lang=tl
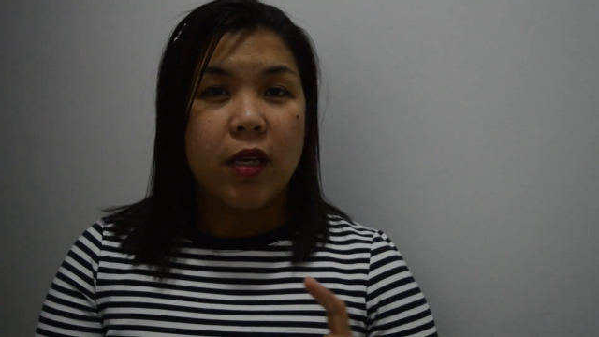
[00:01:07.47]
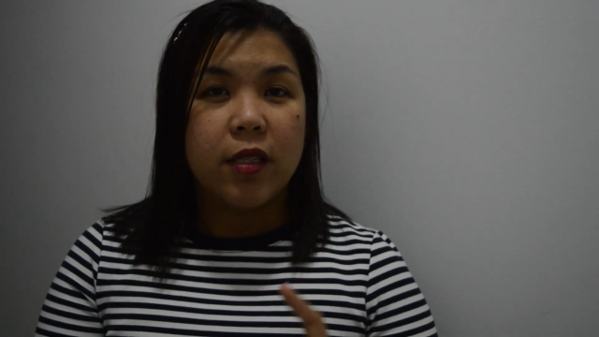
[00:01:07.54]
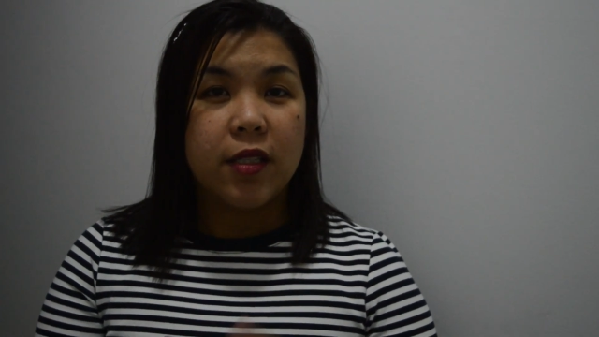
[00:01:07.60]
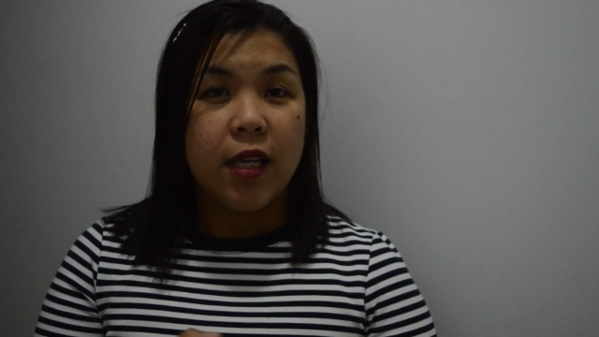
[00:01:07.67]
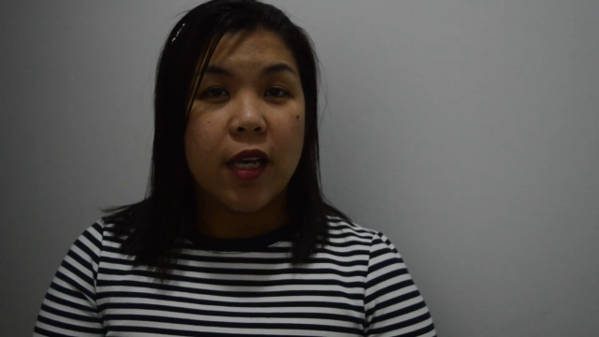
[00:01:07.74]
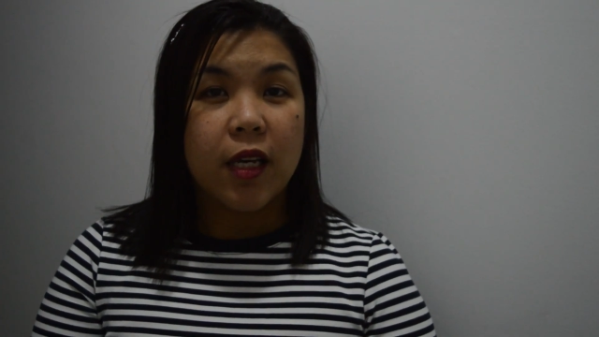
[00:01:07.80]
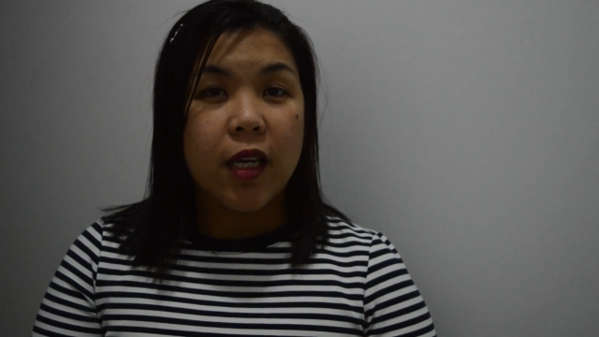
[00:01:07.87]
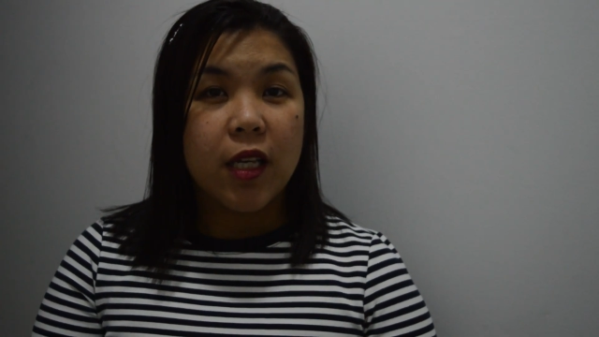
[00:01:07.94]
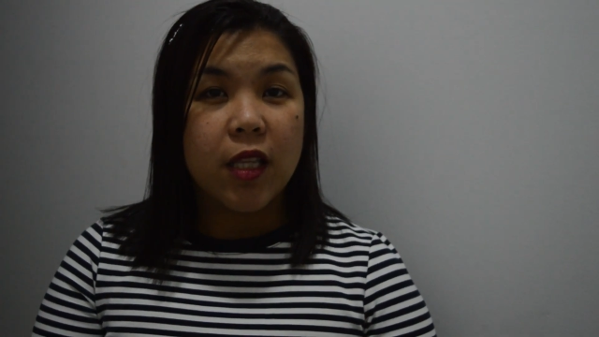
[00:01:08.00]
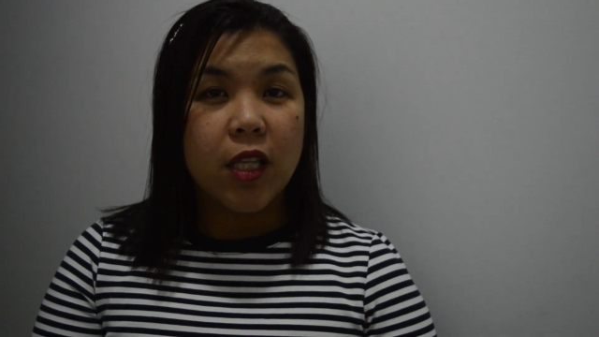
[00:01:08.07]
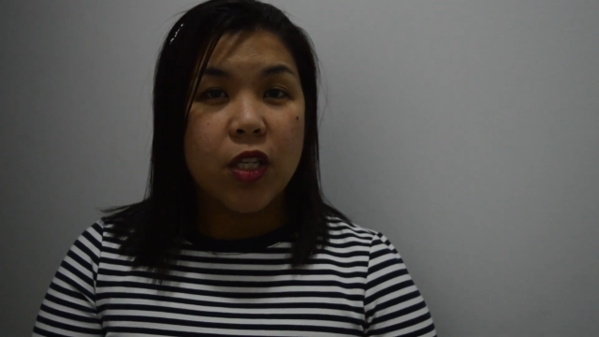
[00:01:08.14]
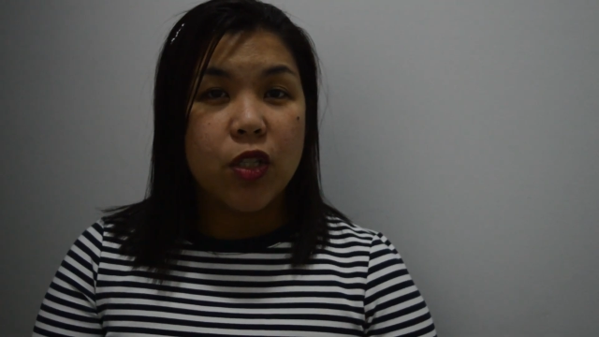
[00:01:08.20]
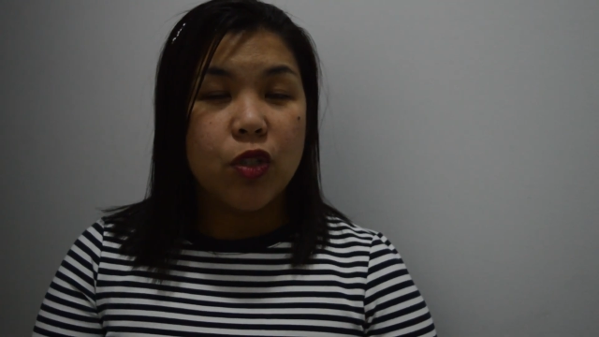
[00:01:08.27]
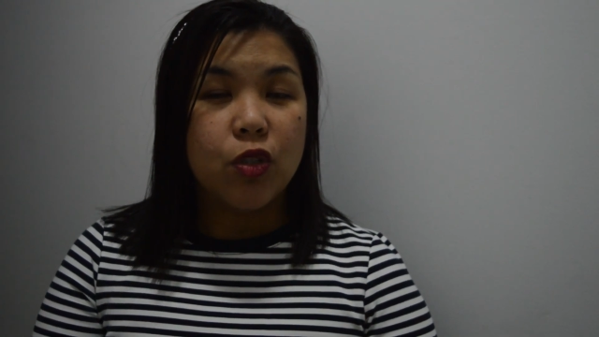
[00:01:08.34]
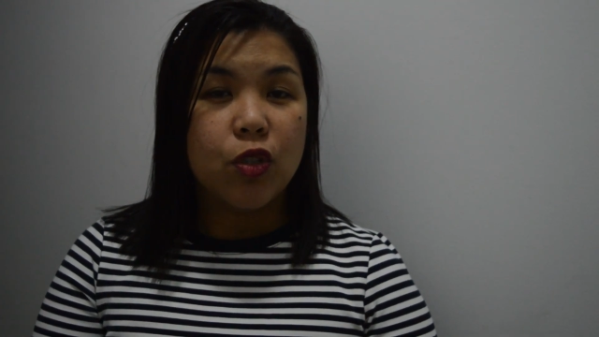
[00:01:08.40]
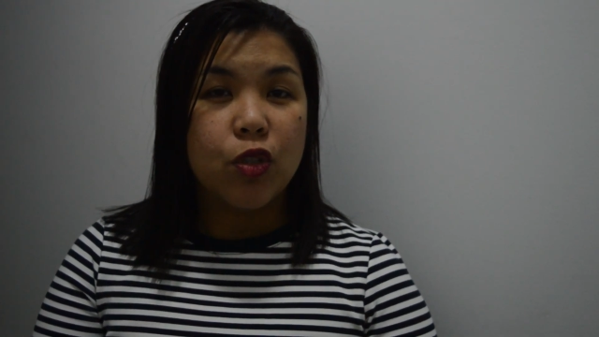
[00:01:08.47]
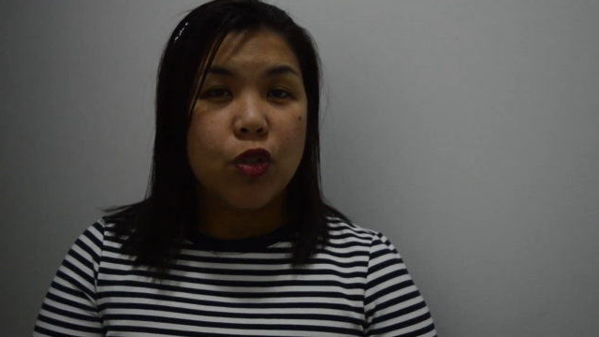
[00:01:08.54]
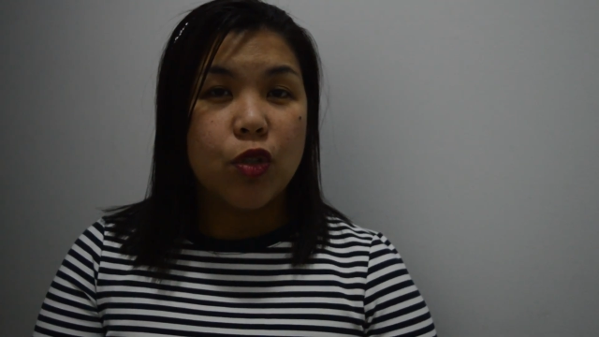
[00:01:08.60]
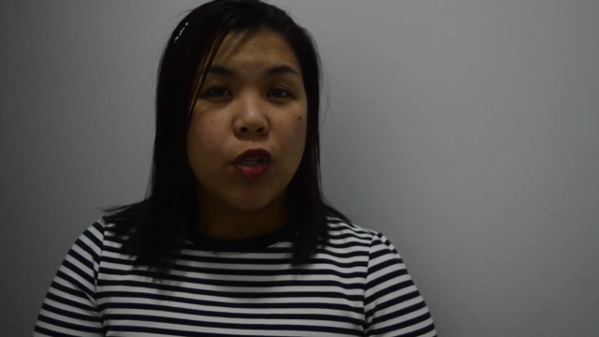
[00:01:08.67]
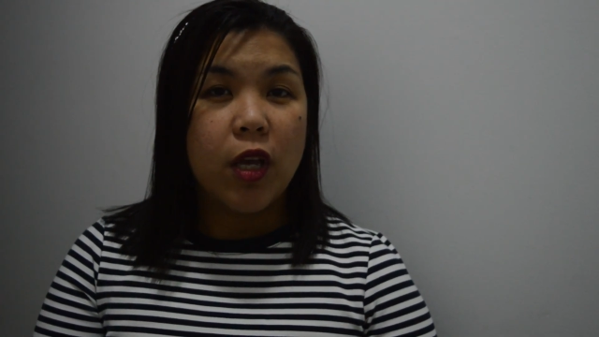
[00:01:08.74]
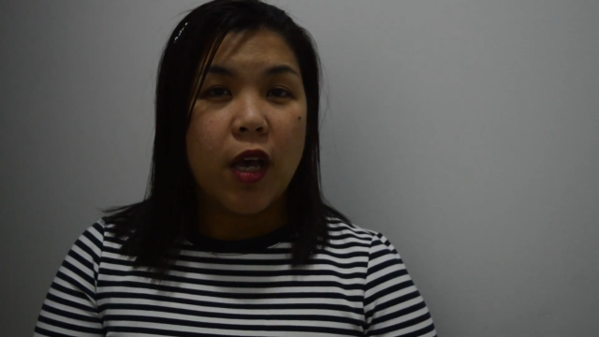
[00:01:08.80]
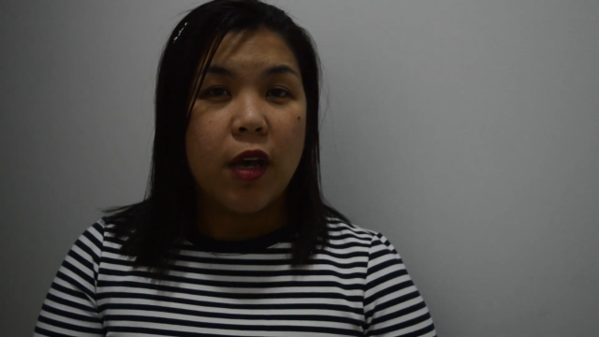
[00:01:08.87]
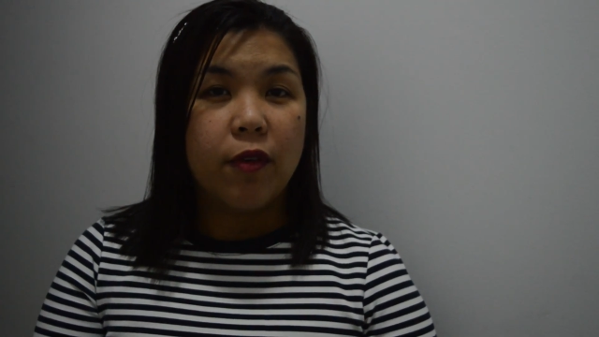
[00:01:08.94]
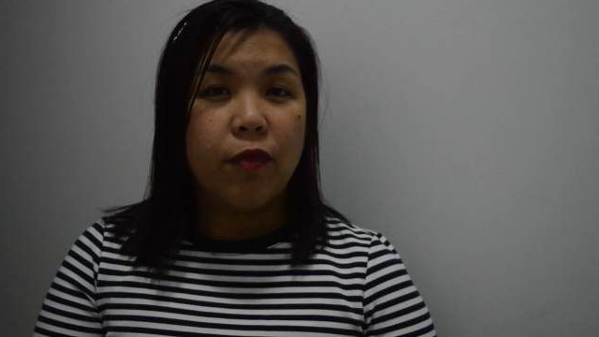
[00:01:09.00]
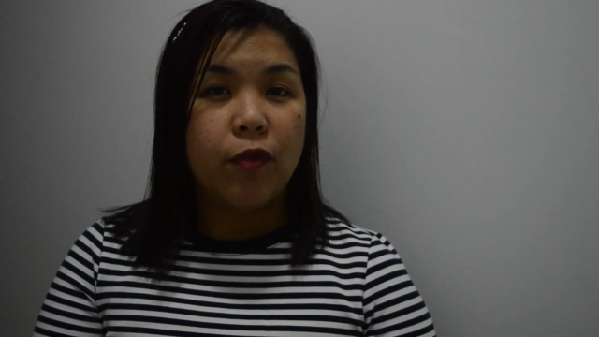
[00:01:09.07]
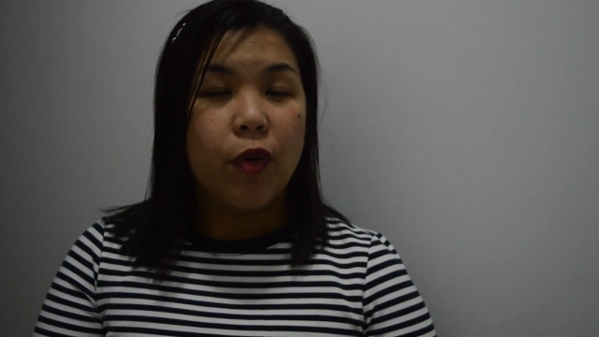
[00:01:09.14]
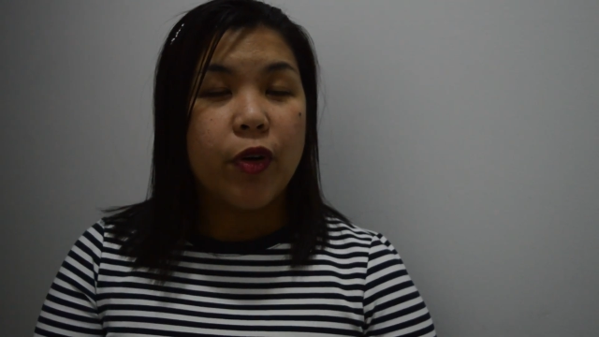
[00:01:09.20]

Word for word: Second is you should have